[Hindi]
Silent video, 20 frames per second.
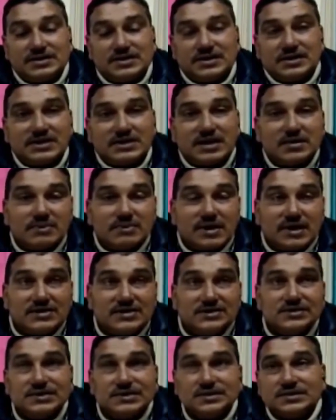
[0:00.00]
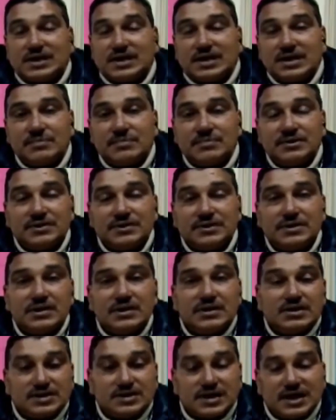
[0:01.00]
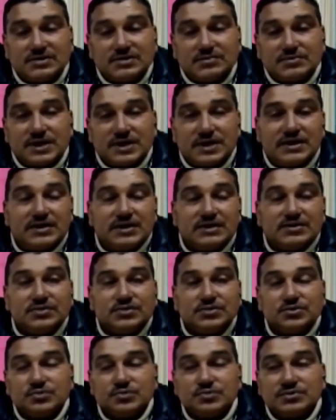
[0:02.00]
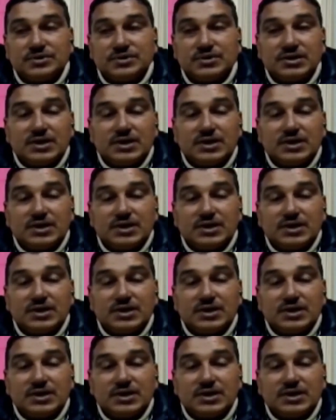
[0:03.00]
लगातार बारिश से जहाँ पे ट्रांसप्लांटिंग जो भी